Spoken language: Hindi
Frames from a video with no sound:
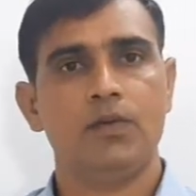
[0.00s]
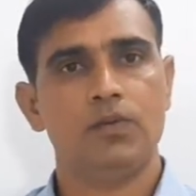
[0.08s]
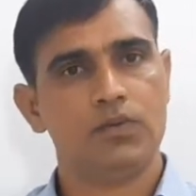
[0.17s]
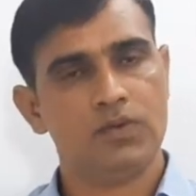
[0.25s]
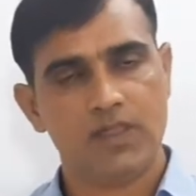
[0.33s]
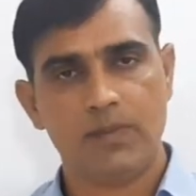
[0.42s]

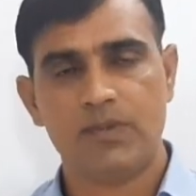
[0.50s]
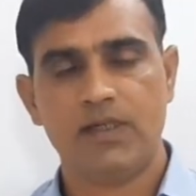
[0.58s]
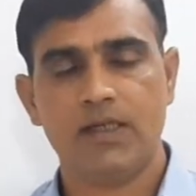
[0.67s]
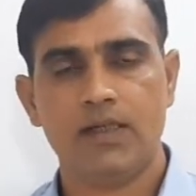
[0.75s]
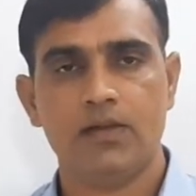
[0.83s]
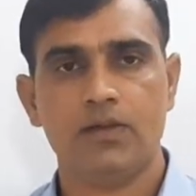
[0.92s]
उसको
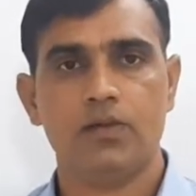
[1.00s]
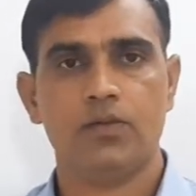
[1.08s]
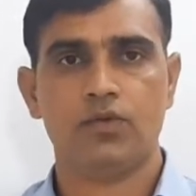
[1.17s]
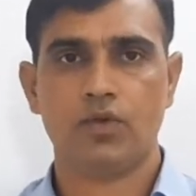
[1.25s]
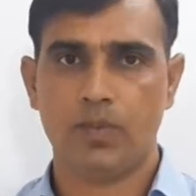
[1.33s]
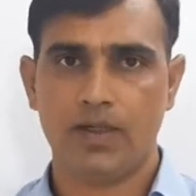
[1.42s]
समझें
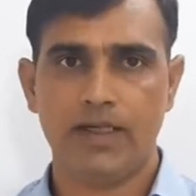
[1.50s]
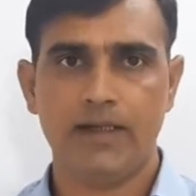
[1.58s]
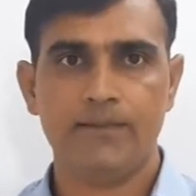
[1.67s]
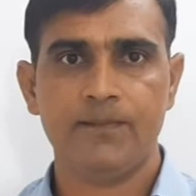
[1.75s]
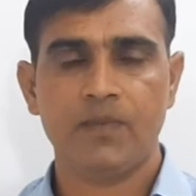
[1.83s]
उसको पढ़ें